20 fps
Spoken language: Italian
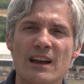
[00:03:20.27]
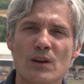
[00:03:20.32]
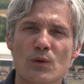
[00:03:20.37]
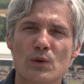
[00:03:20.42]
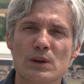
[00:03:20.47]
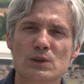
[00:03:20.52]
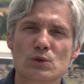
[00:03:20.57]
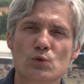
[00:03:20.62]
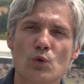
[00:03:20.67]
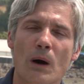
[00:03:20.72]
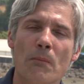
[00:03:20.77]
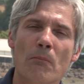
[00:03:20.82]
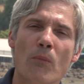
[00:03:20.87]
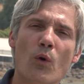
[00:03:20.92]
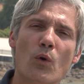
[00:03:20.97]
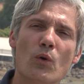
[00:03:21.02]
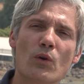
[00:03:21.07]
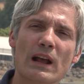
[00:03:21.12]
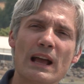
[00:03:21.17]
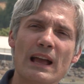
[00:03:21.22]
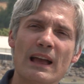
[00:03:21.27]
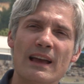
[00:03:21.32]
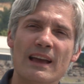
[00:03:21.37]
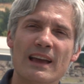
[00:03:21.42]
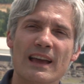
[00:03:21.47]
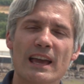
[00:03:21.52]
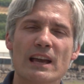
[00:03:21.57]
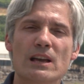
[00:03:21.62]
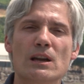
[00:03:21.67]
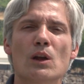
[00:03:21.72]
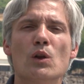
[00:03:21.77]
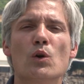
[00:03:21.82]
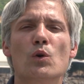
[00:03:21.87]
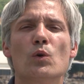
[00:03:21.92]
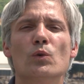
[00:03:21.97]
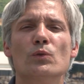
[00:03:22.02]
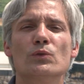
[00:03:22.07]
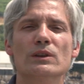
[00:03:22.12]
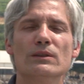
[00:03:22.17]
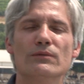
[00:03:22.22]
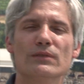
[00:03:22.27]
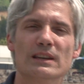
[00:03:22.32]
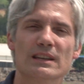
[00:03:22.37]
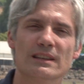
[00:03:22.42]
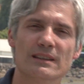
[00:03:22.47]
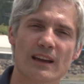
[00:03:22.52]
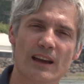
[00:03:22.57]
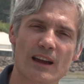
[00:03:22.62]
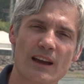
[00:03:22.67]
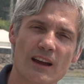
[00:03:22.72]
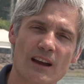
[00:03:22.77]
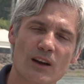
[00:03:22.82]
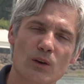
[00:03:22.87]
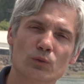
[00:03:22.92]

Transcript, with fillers: questo amore e che lo condivide,